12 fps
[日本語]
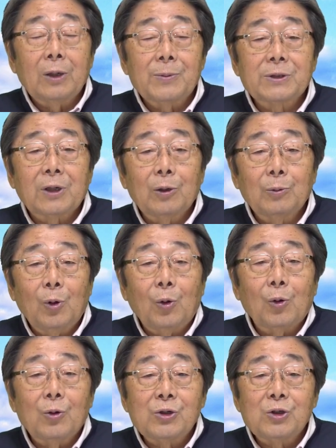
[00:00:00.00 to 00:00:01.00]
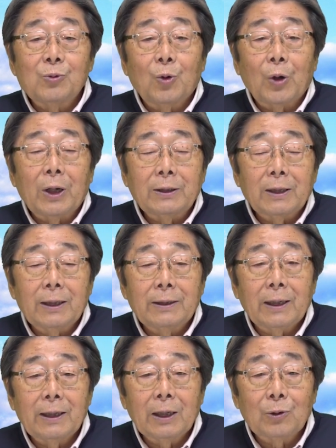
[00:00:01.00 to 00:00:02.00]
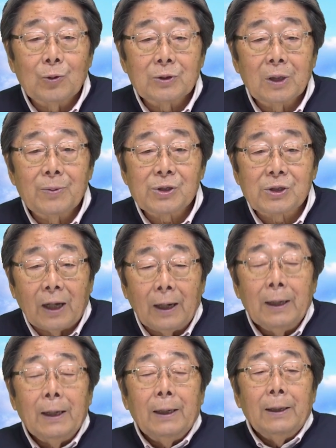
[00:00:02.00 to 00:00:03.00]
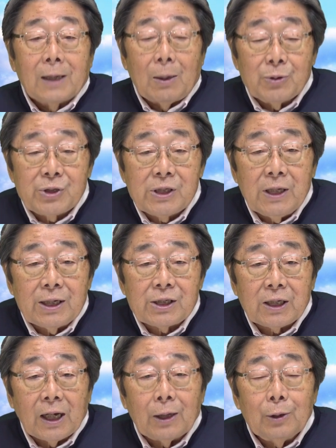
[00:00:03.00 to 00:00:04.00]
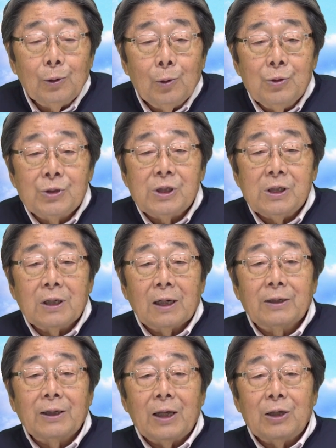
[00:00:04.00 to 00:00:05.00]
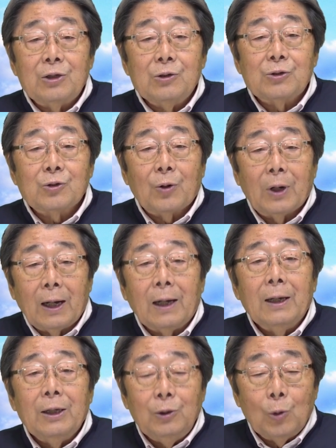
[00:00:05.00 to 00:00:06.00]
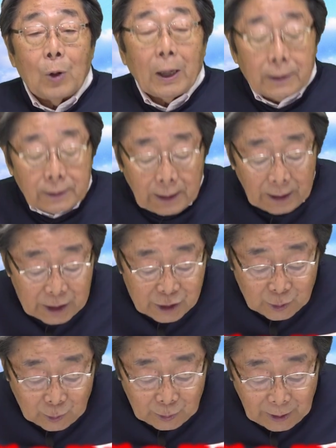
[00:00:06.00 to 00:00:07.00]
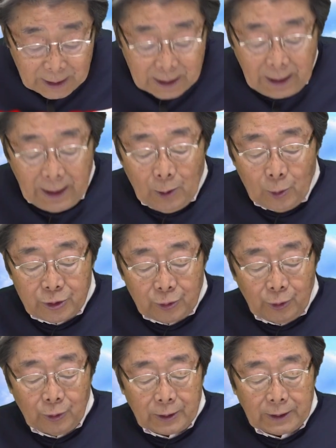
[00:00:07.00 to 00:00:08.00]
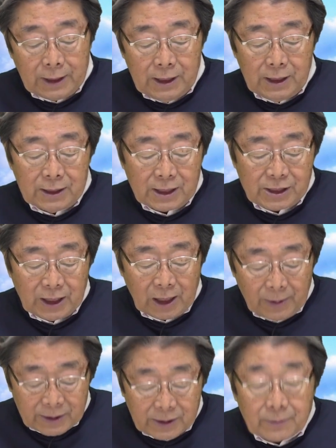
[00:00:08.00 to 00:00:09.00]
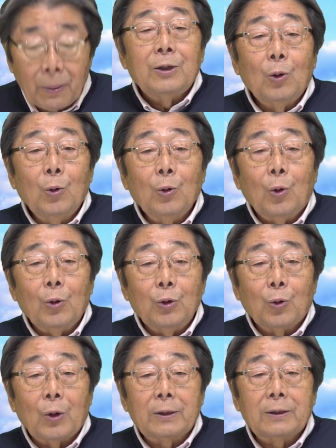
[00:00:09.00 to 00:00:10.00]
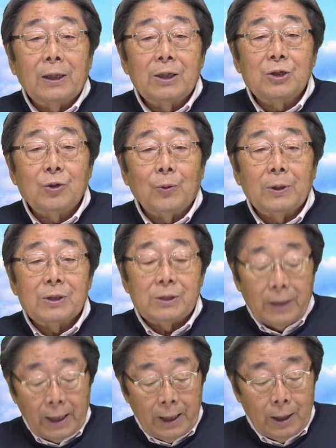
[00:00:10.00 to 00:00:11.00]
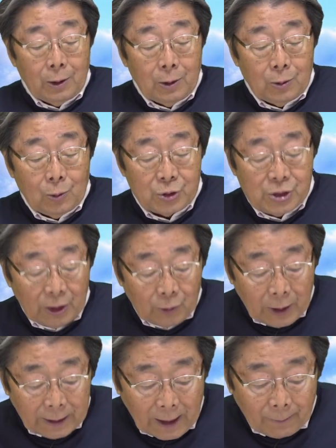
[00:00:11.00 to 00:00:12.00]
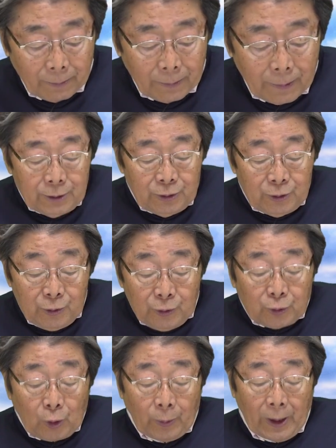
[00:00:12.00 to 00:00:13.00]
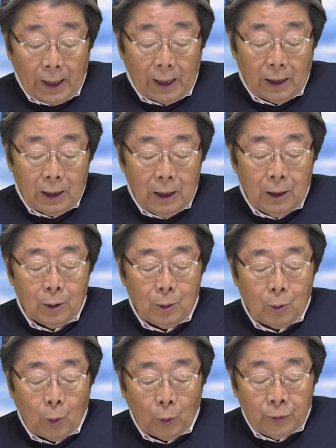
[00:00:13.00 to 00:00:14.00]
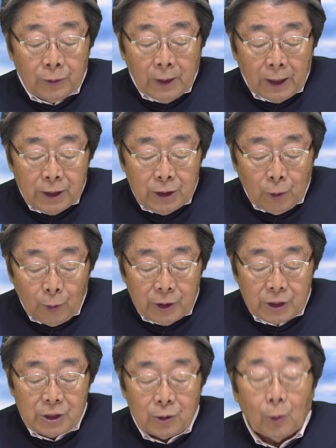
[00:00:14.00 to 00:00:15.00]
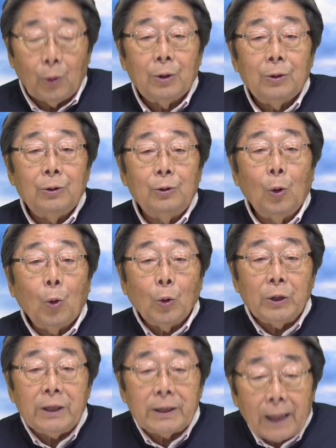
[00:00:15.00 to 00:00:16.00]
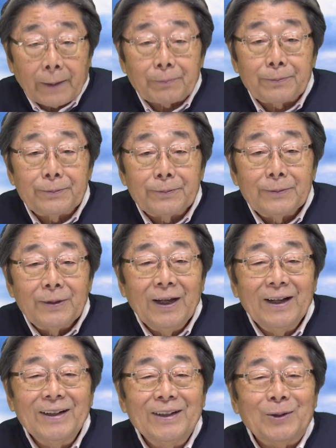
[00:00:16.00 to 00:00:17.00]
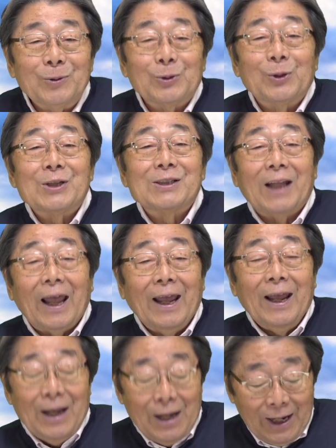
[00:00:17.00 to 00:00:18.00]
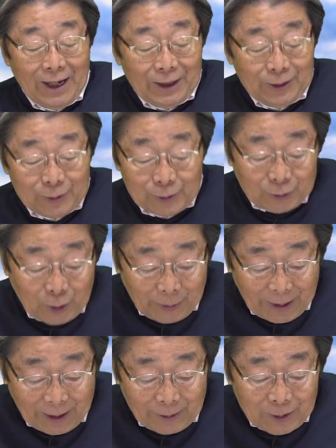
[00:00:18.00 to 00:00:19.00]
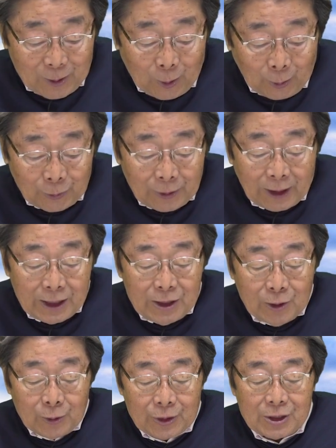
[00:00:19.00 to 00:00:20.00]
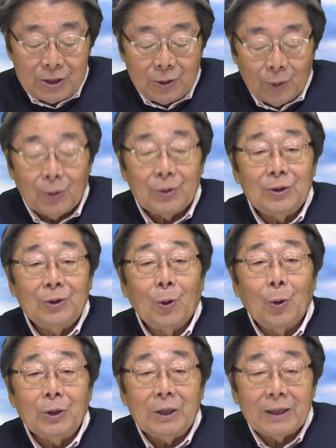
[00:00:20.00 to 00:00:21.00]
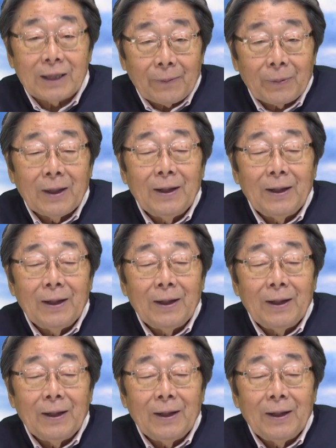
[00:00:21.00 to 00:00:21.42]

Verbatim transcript: りましたけども、今週もご覧いただいてありがとうございました。株式会社野口医学研究所から良かったでしょうね、えー、お一人の方に差し上げます。今日の良かったでしょうはですね、こちらの方、ヌートバー、こんなに良い人、どこにいた本当ですね。ヌートバー、こんなに良い人、どこにいた